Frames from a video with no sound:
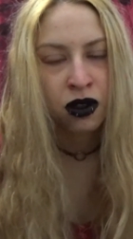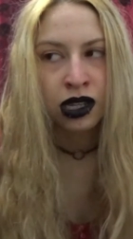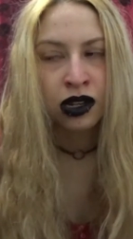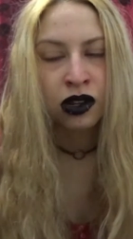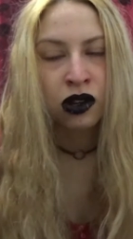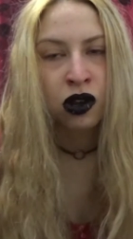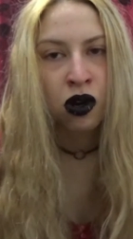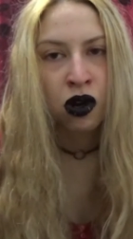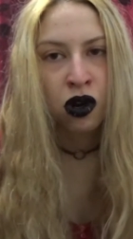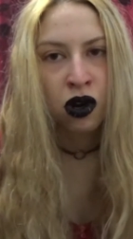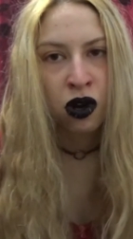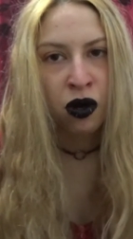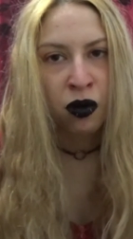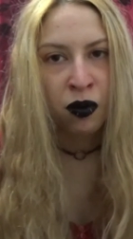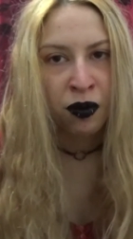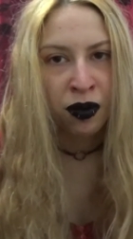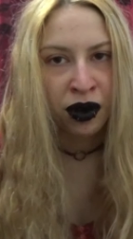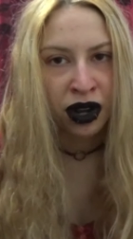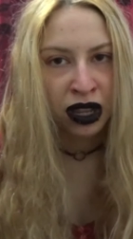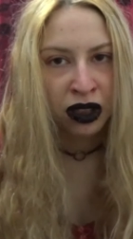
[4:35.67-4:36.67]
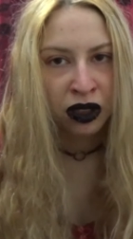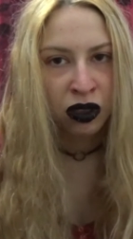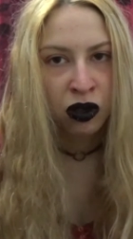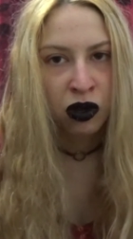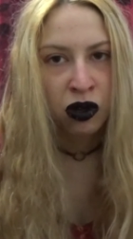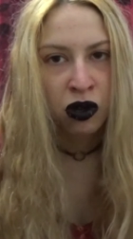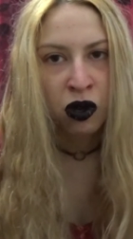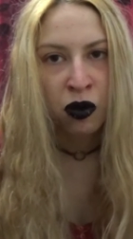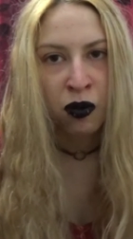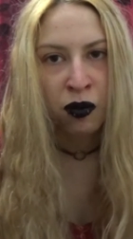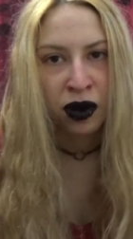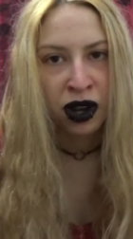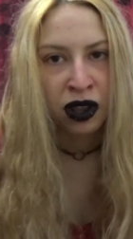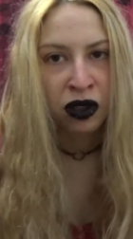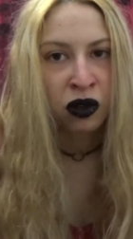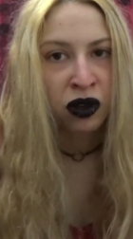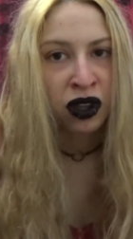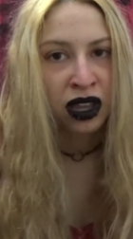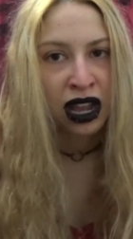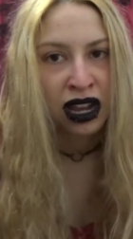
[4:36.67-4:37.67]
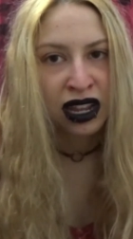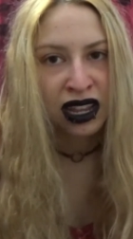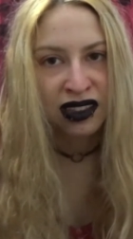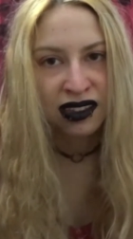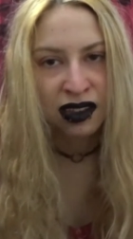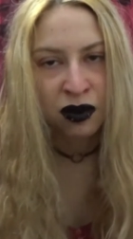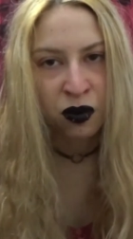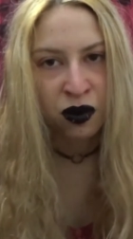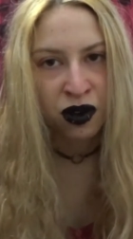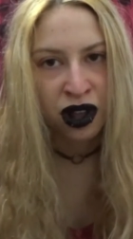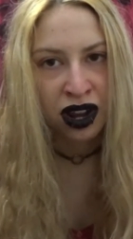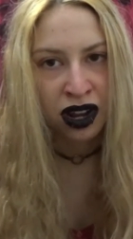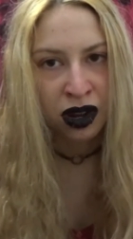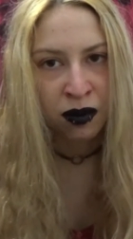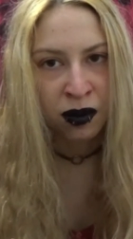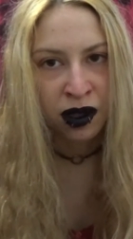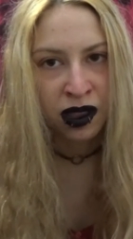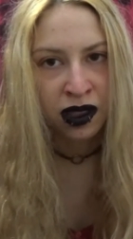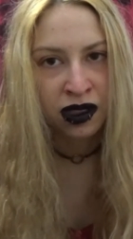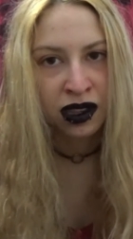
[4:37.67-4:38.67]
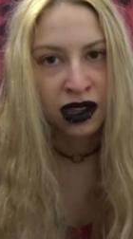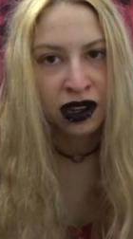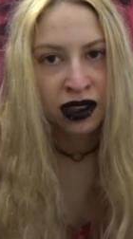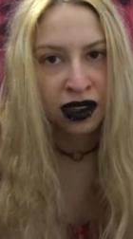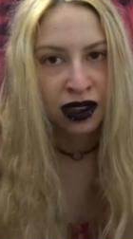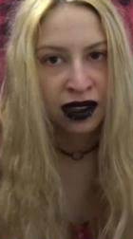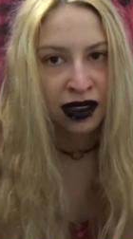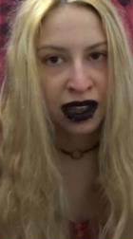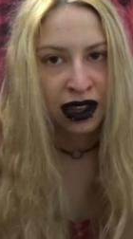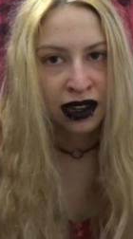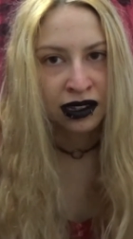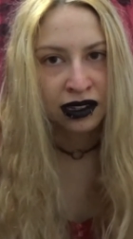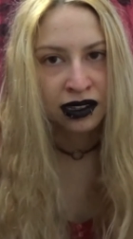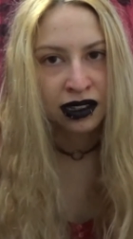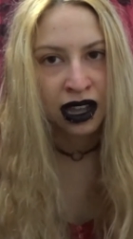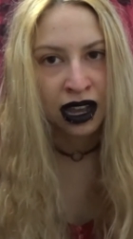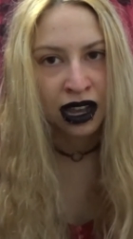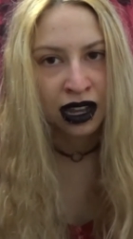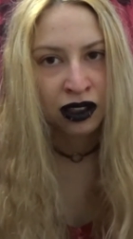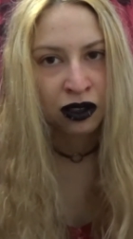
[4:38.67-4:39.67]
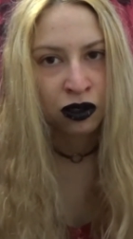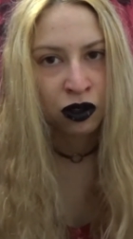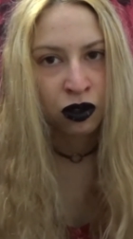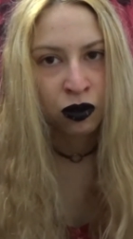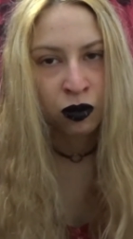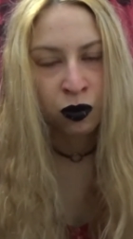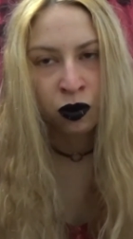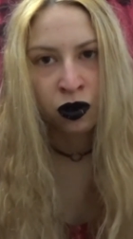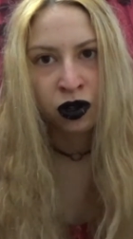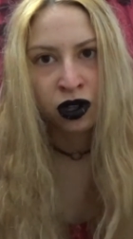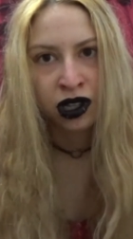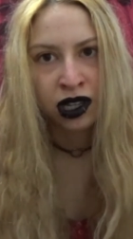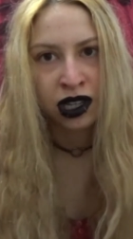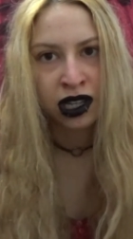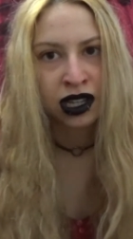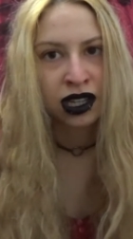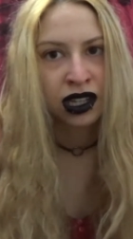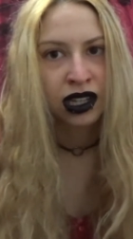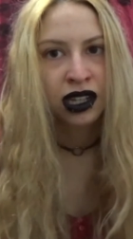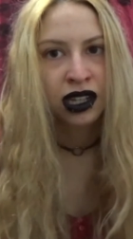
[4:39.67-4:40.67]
Lo comprendo, comprendo que alguien se pueda arrepentir de tales actos porque